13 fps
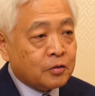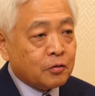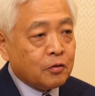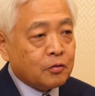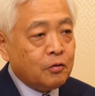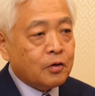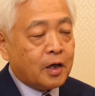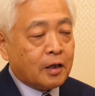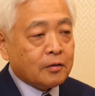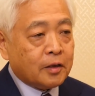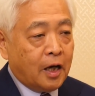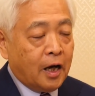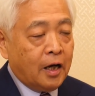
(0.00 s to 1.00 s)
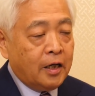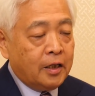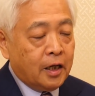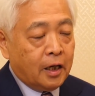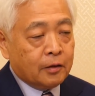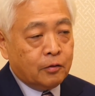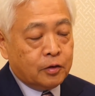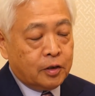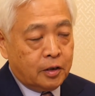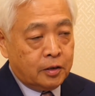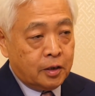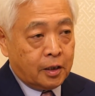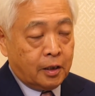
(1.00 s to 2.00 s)
そのローカルなあの
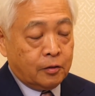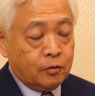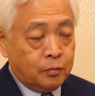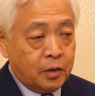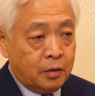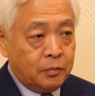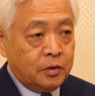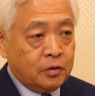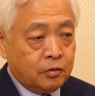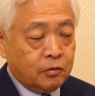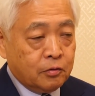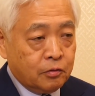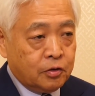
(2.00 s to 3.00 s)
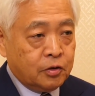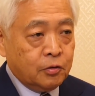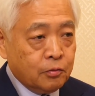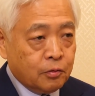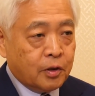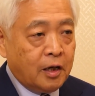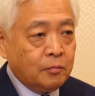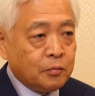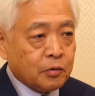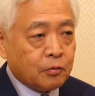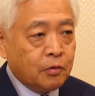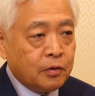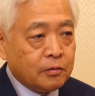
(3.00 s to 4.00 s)
田舎の民主党の地方の幹部
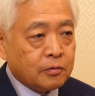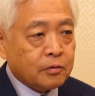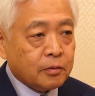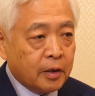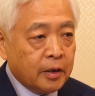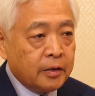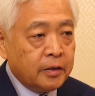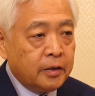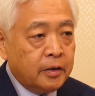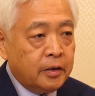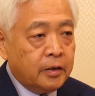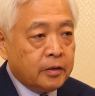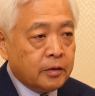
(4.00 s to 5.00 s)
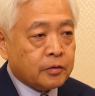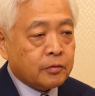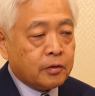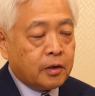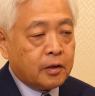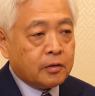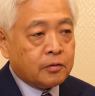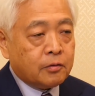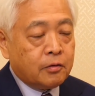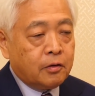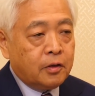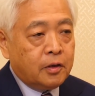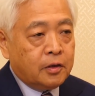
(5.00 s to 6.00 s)
の声ですよね。でそれからそ
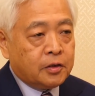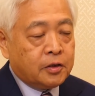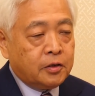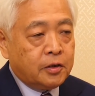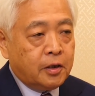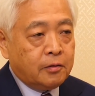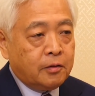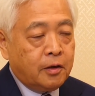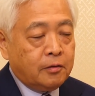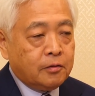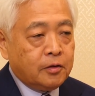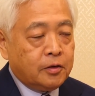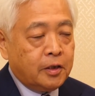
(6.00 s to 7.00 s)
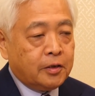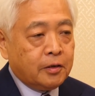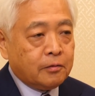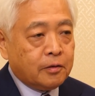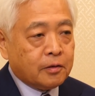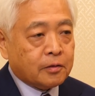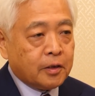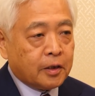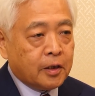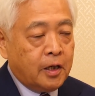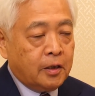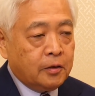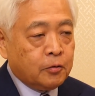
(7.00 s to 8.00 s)
の CNN に出てるです
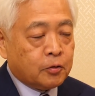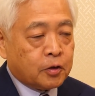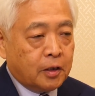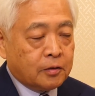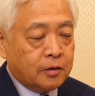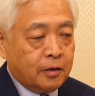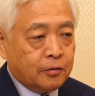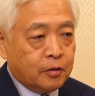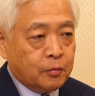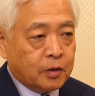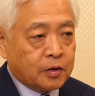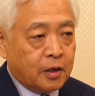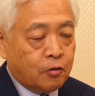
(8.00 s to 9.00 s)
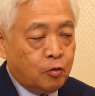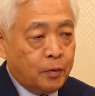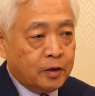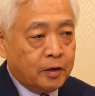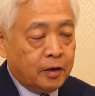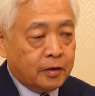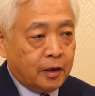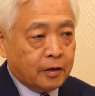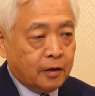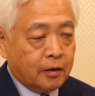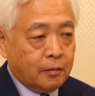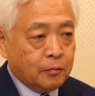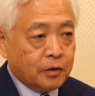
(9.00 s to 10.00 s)
ねニュースキャスターといいますかコメンテーター
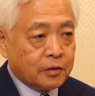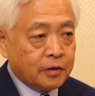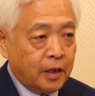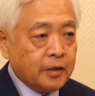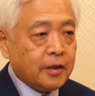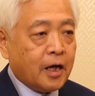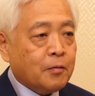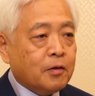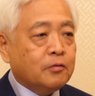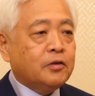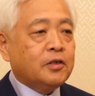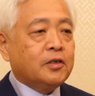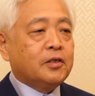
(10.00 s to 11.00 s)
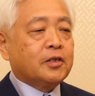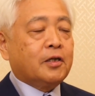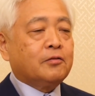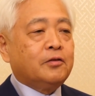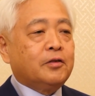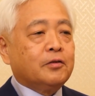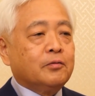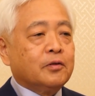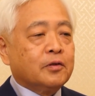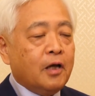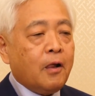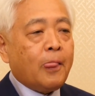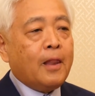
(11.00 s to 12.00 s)
なんかもですね仲間のふりして近づいていくんで
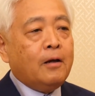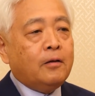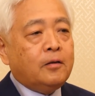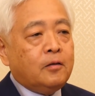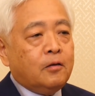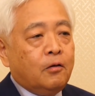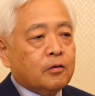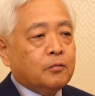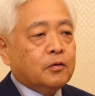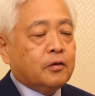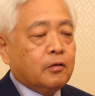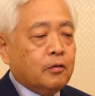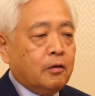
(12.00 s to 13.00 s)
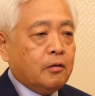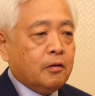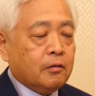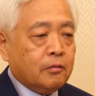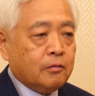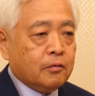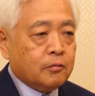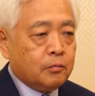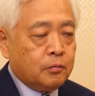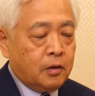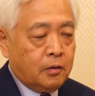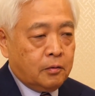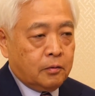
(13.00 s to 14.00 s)
すね。俺もって「いやあの
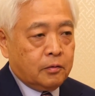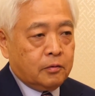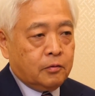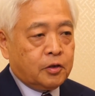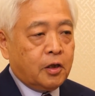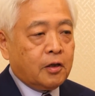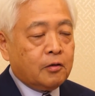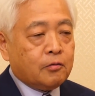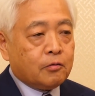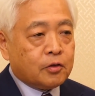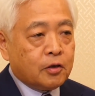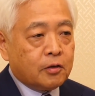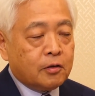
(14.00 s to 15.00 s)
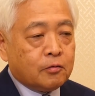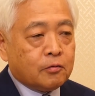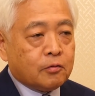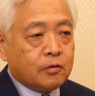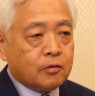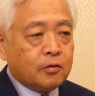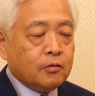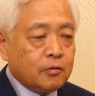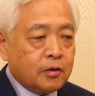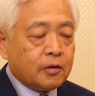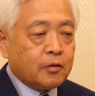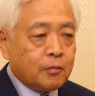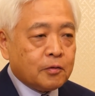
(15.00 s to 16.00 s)
ロシアゲートロシト」っていろいろ
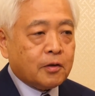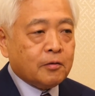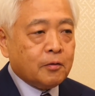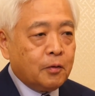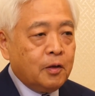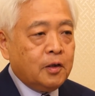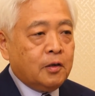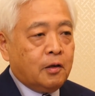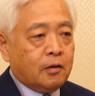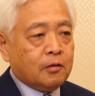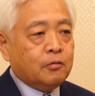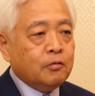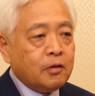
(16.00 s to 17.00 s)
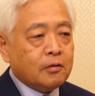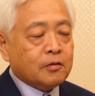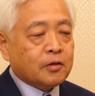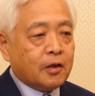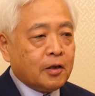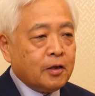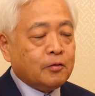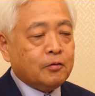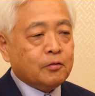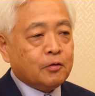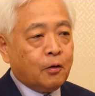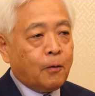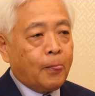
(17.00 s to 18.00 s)
やってますけどもあれどうなんですかねって
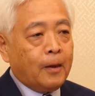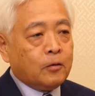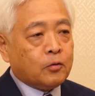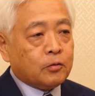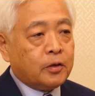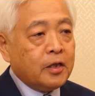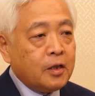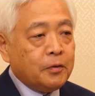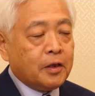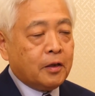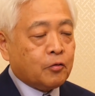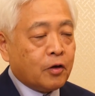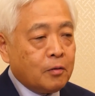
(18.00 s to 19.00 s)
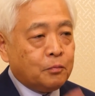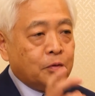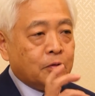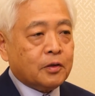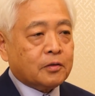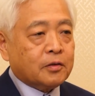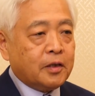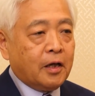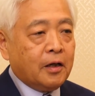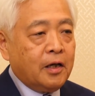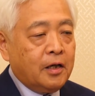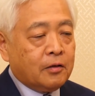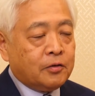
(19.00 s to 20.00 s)
いうとそのテレビでトランプをです
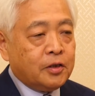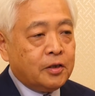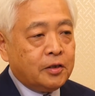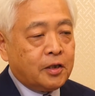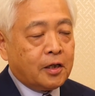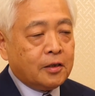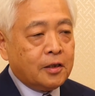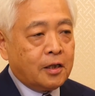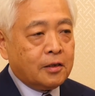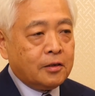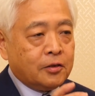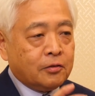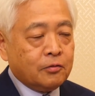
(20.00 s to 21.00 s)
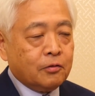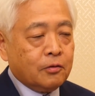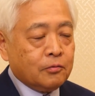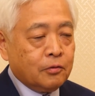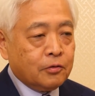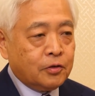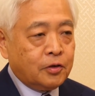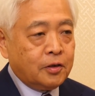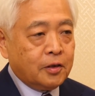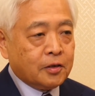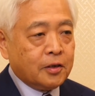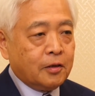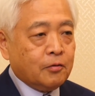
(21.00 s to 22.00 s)
ね口汚らしくの罵って
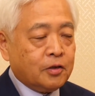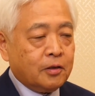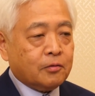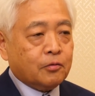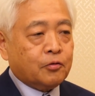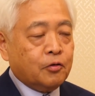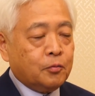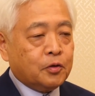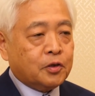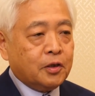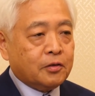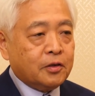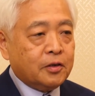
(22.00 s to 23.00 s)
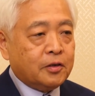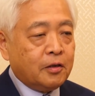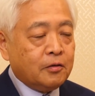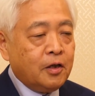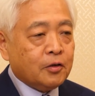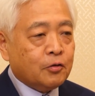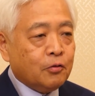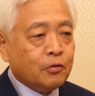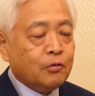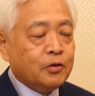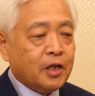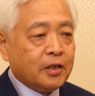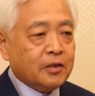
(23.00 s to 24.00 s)
ですねロシアと共謀したって言ってる党の
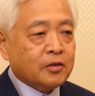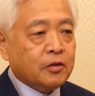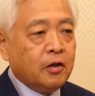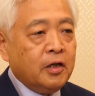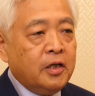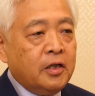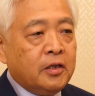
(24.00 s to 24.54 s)
本人がですよ